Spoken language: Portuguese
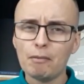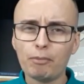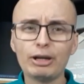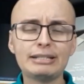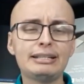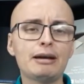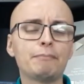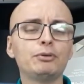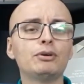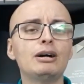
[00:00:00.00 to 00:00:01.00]
Por
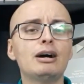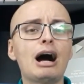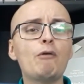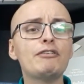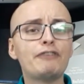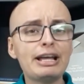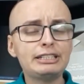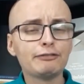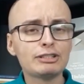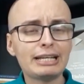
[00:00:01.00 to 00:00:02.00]
exemplo, ao invés
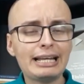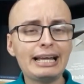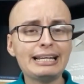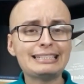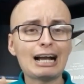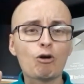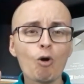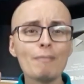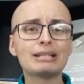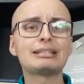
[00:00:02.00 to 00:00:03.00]
de você querer já
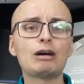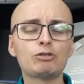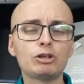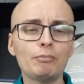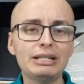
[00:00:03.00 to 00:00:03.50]
começar o seu